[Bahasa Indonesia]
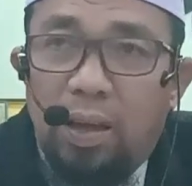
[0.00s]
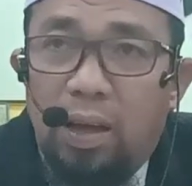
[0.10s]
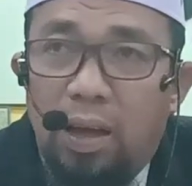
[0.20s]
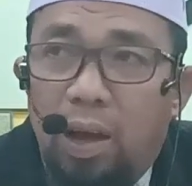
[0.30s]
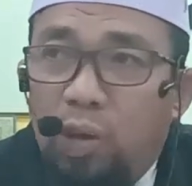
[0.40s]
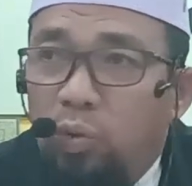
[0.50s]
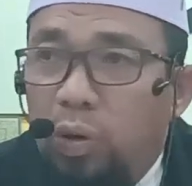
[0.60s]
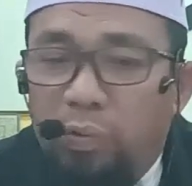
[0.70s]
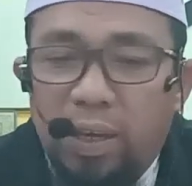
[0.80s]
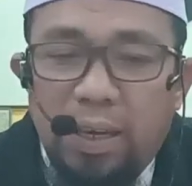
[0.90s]
uh,
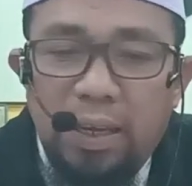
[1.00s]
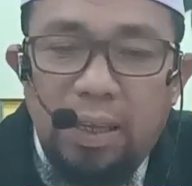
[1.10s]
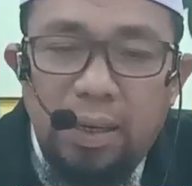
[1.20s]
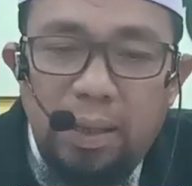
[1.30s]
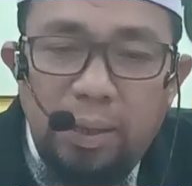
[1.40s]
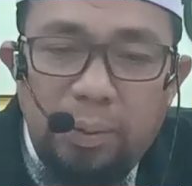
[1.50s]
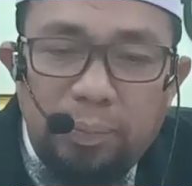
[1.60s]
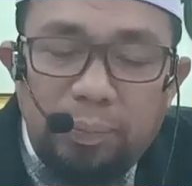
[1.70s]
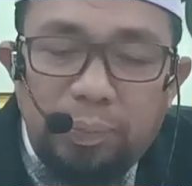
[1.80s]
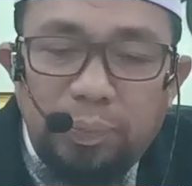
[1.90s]
Ghazul Fikri ini
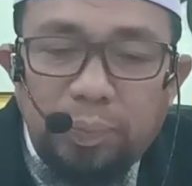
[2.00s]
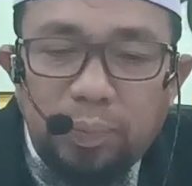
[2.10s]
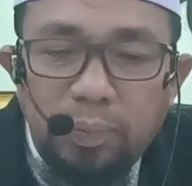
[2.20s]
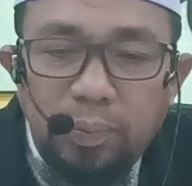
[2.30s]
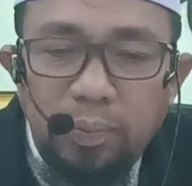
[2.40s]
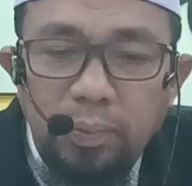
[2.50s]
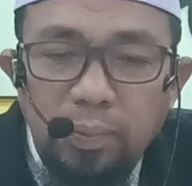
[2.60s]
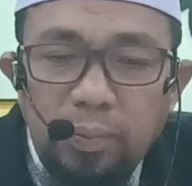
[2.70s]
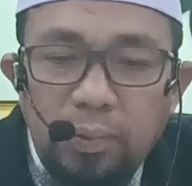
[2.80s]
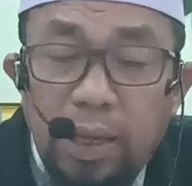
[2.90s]

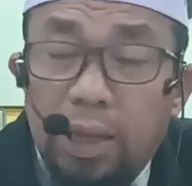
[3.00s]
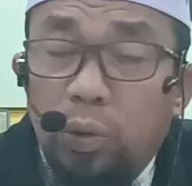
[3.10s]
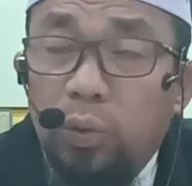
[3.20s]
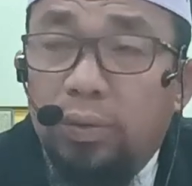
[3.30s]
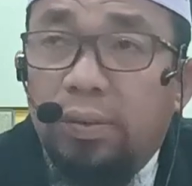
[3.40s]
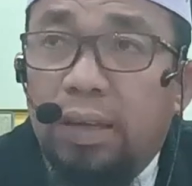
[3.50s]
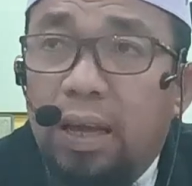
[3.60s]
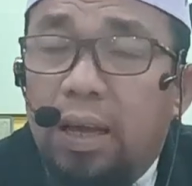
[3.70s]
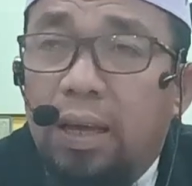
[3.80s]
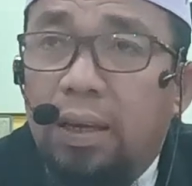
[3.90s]
yaitu
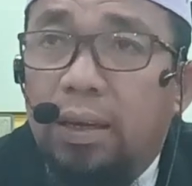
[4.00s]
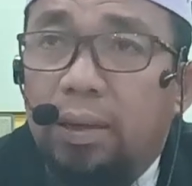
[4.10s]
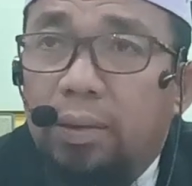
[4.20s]
saat